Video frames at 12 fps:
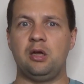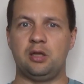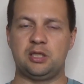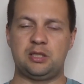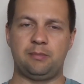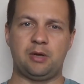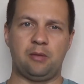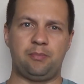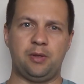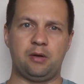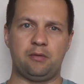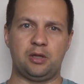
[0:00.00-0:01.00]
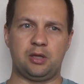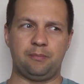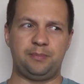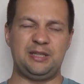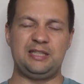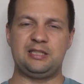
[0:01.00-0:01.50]
насобирал первые
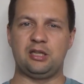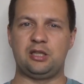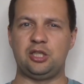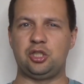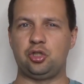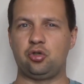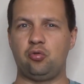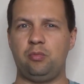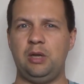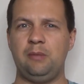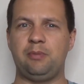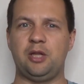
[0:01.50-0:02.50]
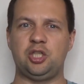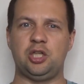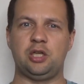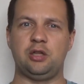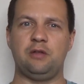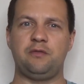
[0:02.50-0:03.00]
там 50 тысяч рублей, положил
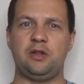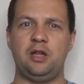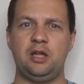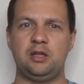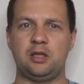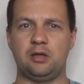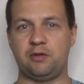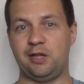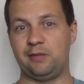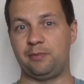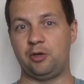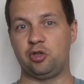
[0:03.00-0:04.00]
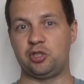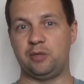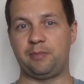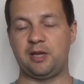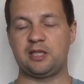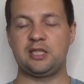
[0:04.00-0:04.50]
их на вклад, и вклад принес мне
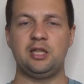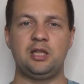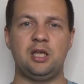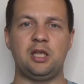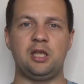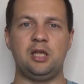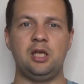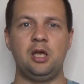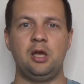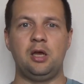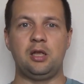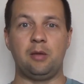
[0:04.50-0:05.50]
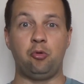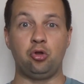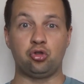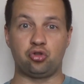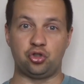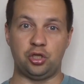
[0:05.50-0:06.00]
проценты, и я
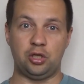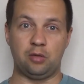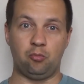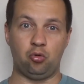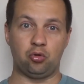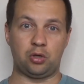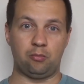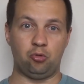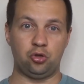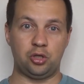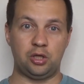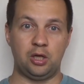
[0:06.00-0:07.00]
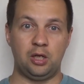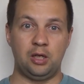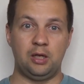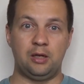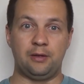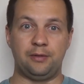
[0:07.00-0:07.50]
понял, что деньги могут работать
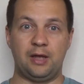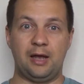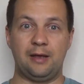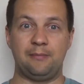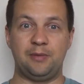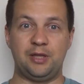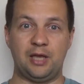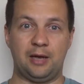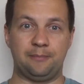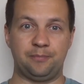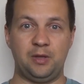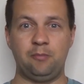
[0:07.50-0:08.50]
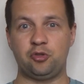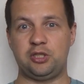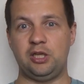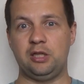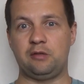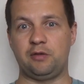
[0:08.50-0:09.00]
на меня. И
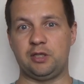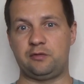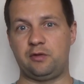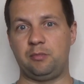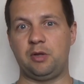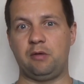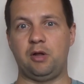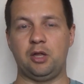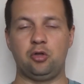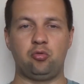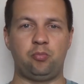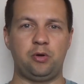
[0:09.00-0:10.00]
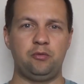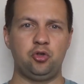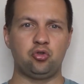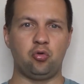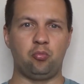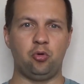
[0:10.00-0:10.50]
после этого я сформировал эту
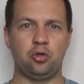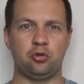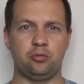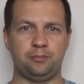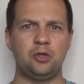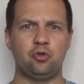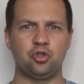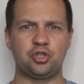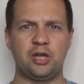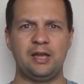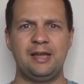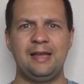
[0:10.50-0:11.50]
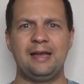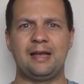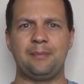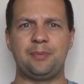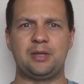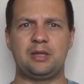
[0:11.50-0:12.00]
привычку и понял то, что
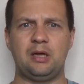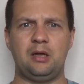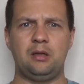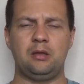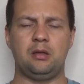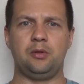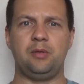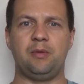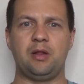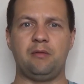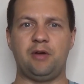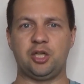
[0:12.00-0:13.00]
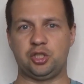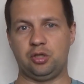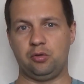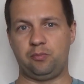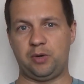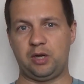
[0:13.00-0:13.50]
капитал
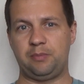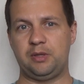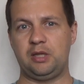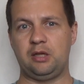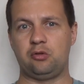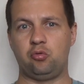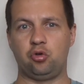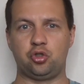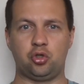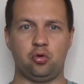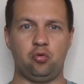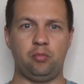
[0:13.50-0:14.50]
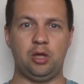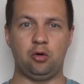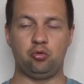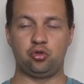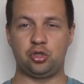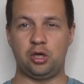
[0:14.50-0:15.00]
немаловажен. Про капитал тоже у меня
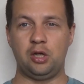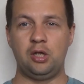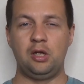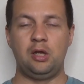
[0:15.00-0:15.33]
уже